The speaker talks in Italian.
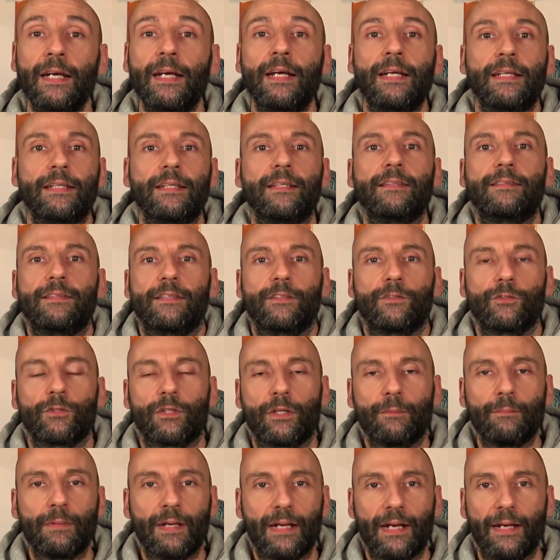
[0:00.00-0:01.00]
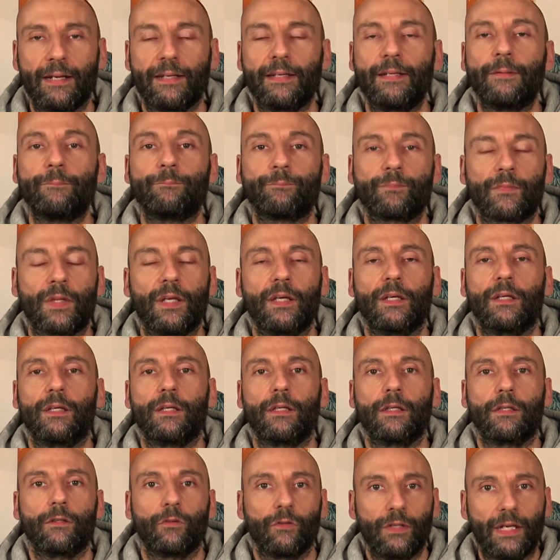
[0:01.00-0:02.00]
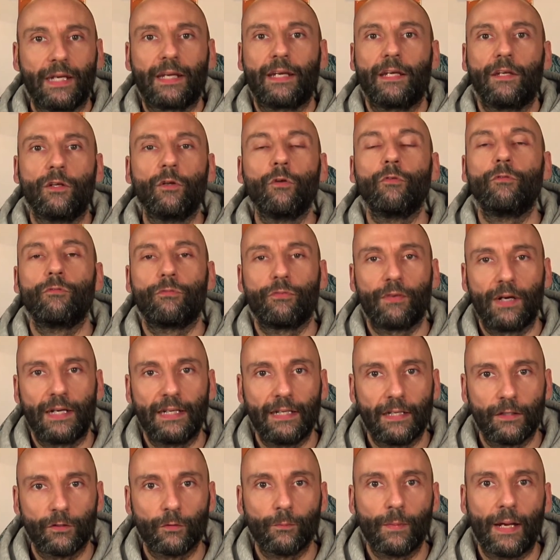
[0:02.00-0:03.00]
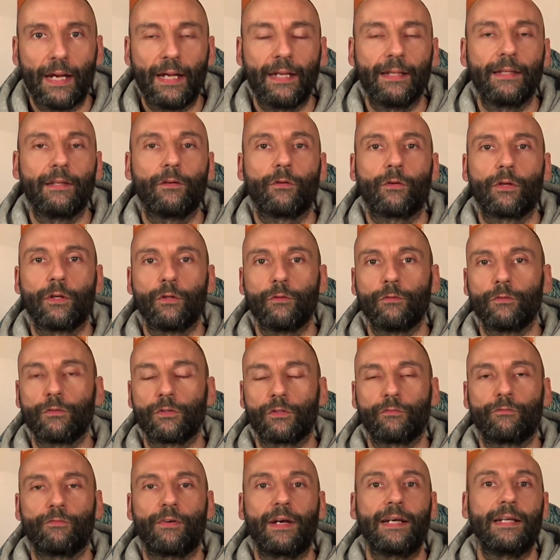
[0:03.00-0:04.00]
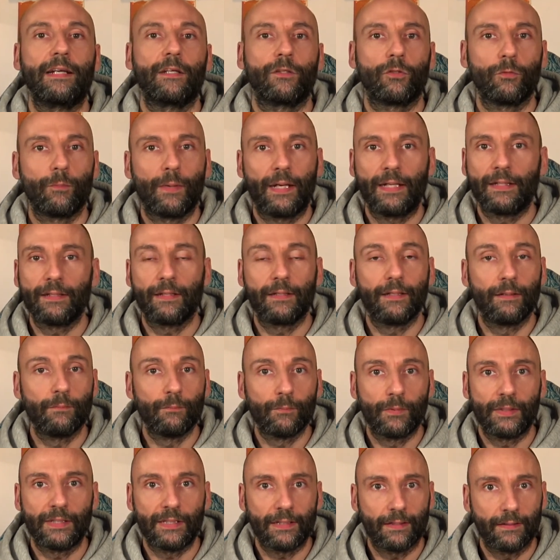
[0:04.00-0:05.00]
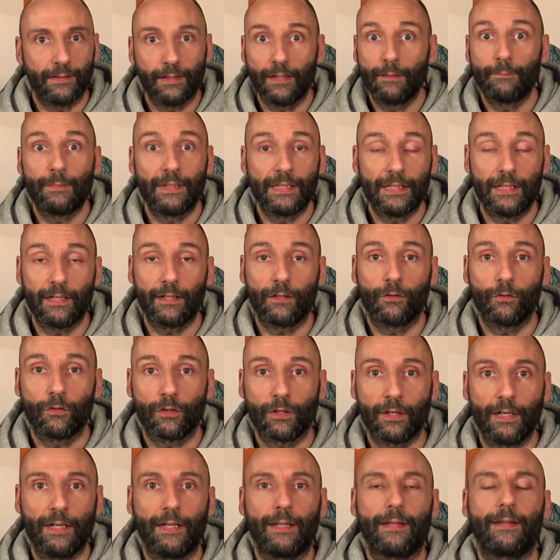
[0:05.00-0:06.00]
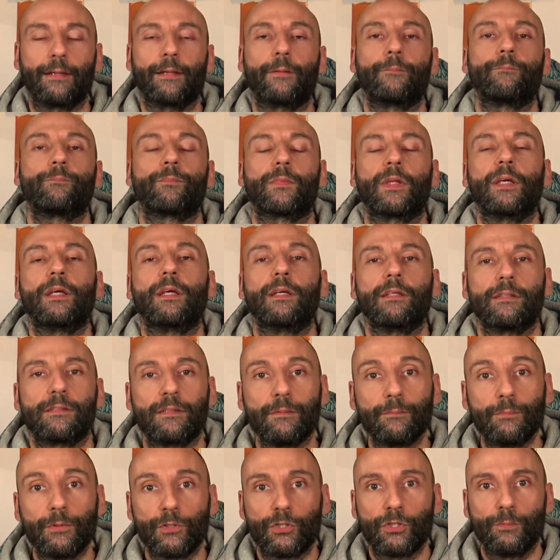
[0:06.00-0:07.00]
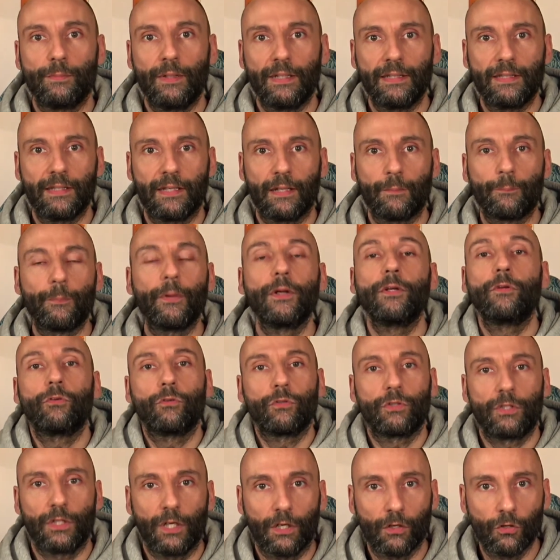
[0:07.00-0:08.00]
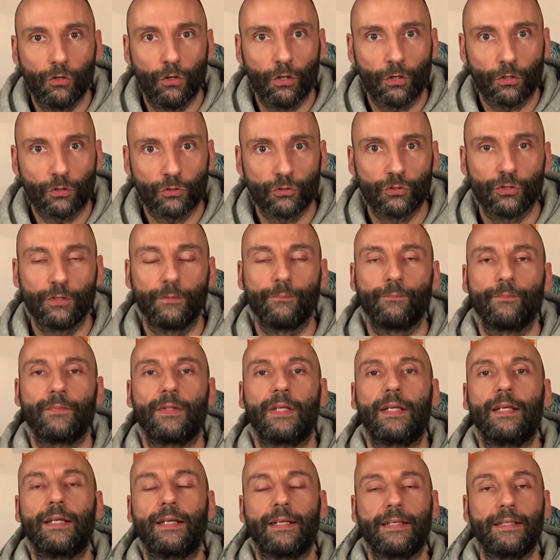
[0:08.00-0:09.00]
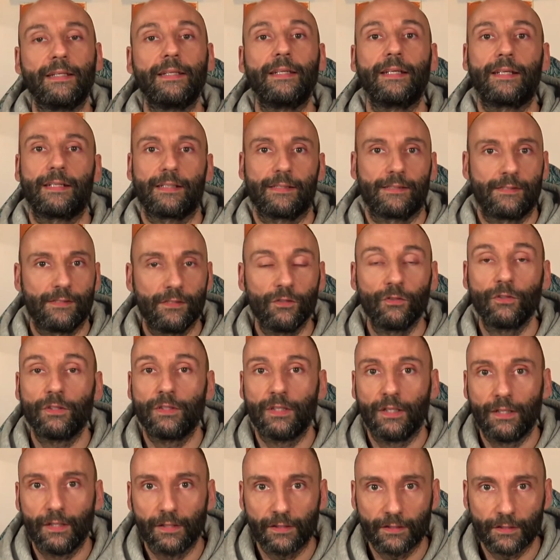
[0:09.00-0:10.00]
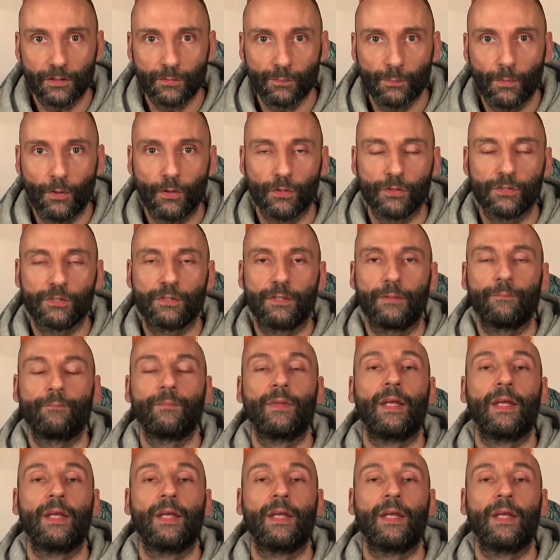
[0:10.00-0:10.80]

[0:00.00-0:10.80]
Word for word: Nel senso che magari eh, non è che non fai la domanda o che non fai la domanda nel maniera, nella maniera corretta, è semplicemente che poi non ti accorgi delle indicazioni, delle risposte